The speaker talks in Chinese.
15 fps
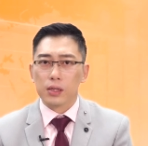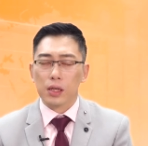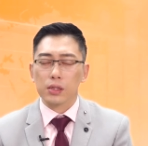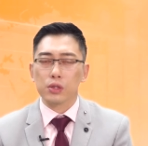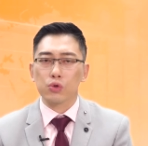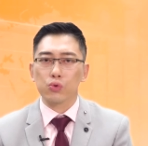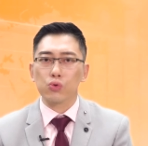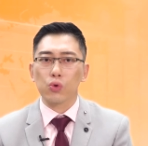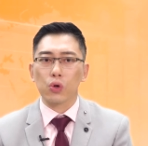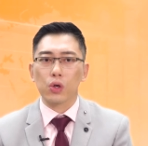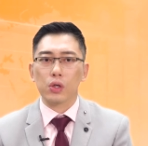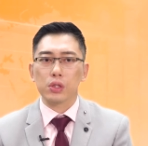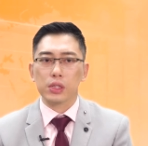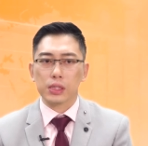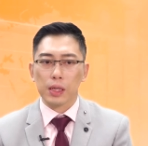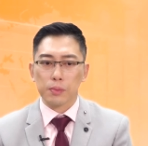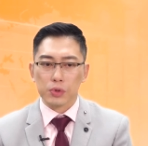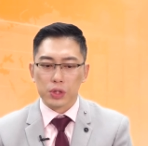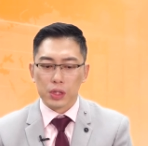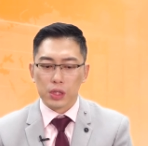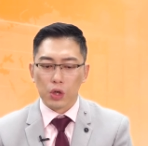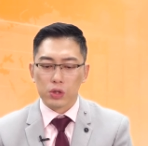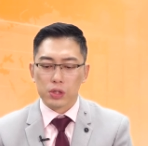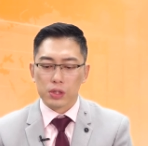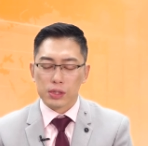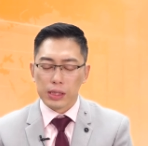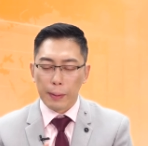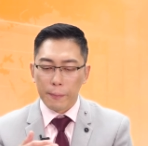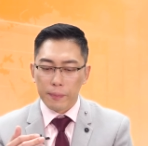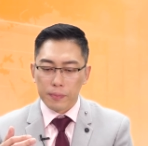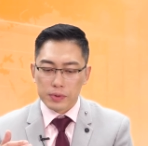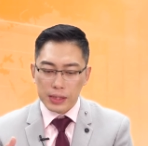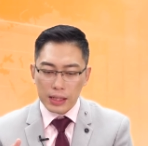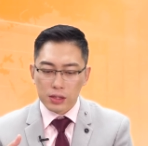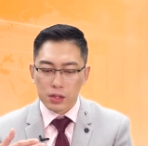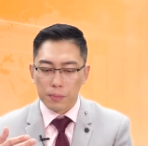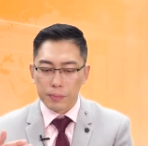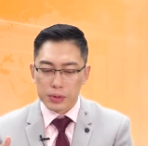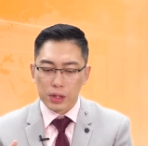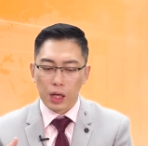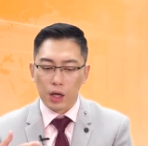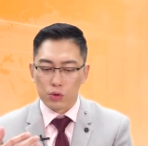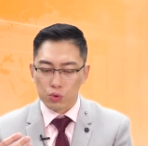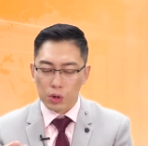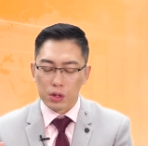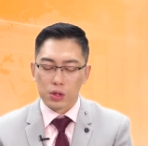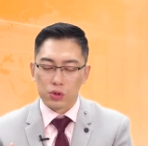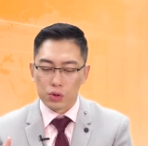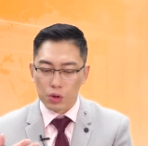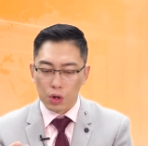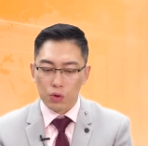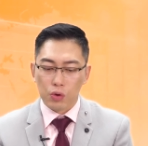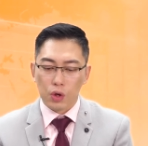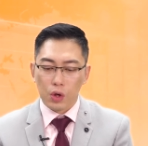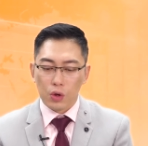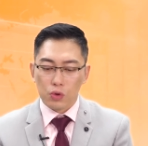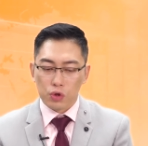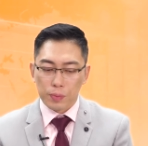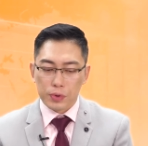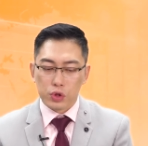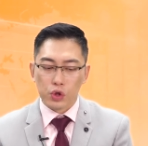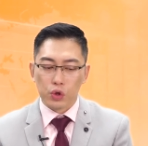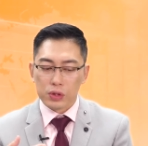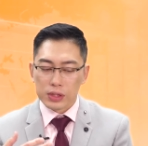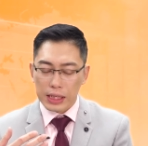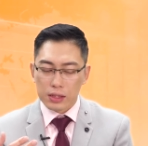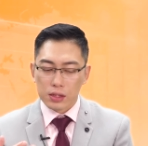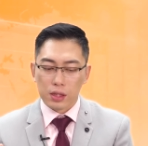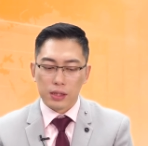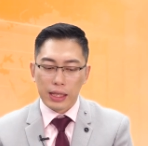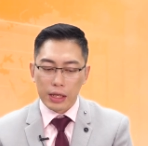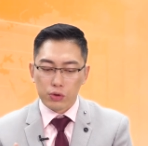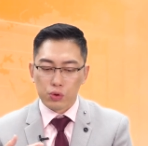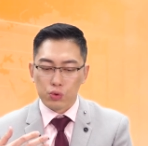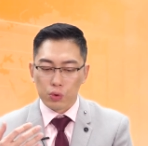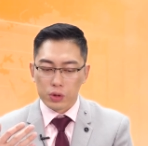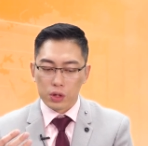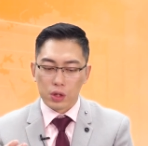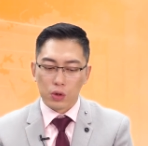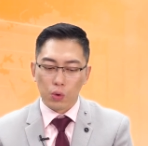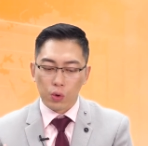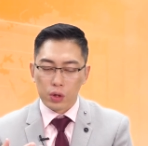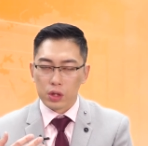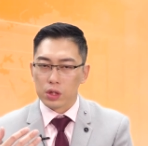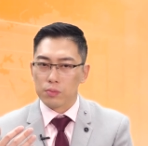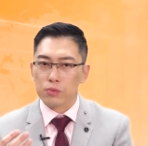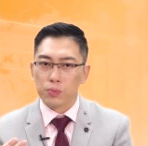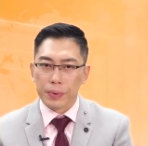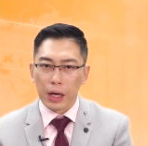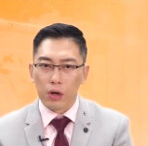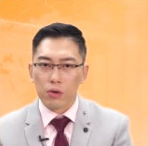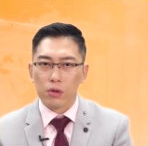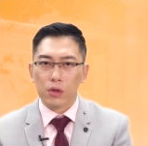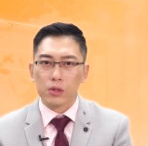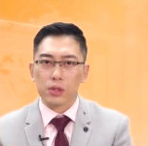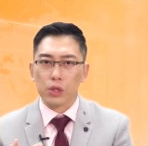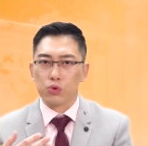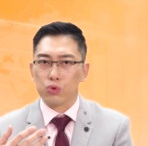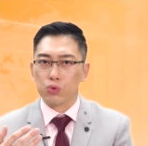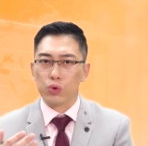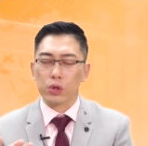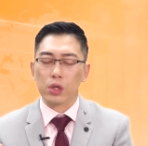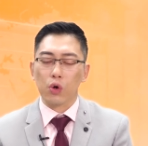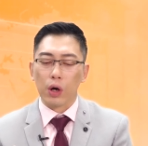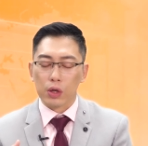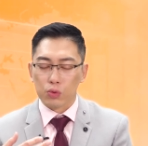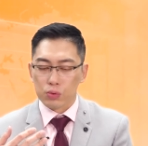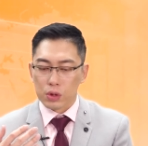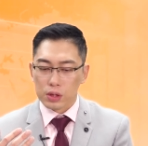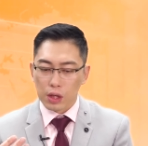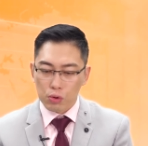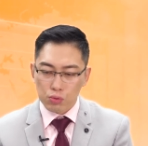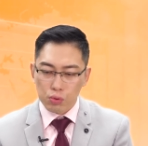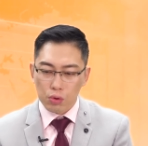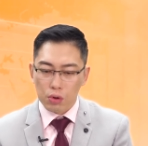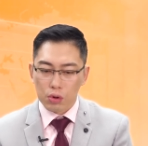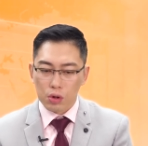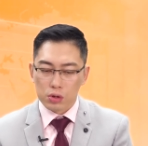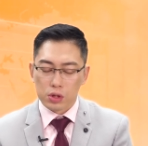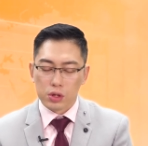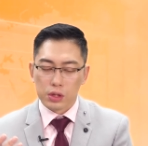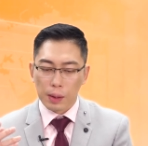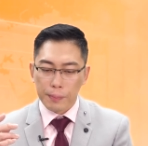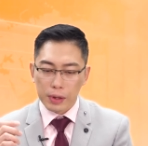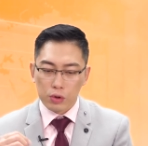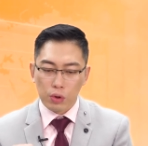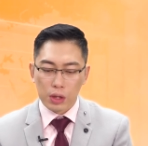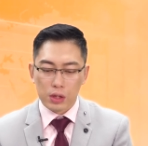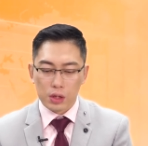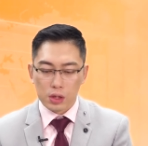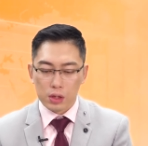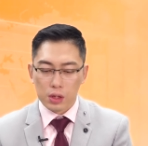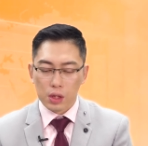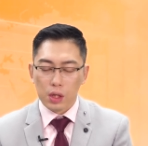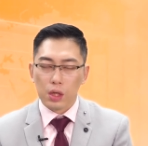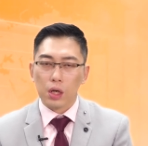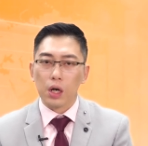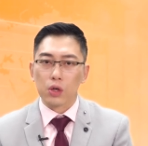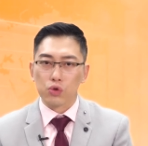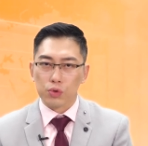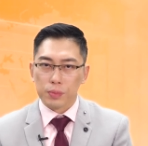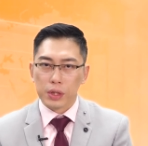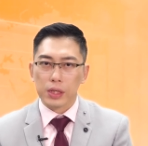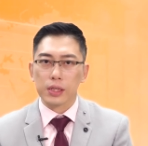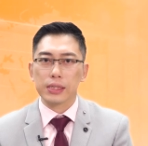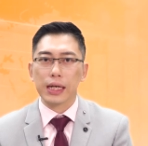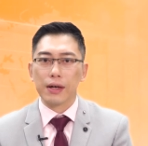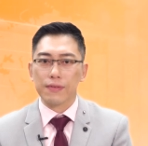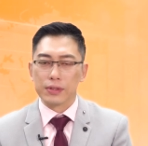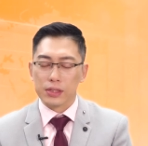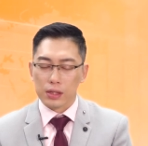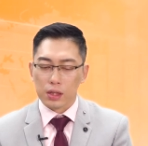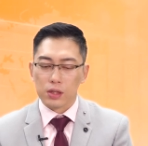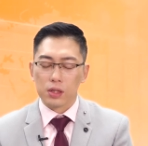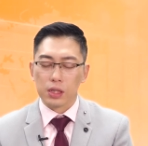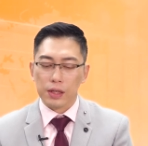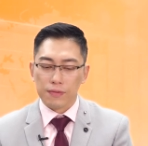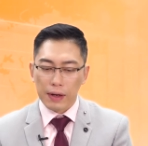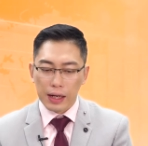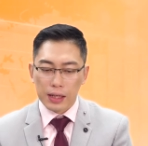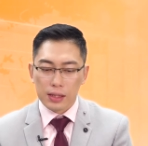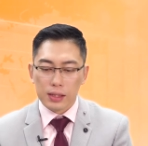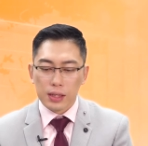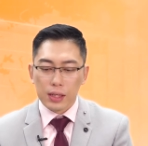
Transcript: 但是如果现在目前到是三三层比较好赚的时候。我们就用三成来去做一个获利的目标，再去做一个换股的操作，这是上半段的呃股目力跟大家分享到的地方。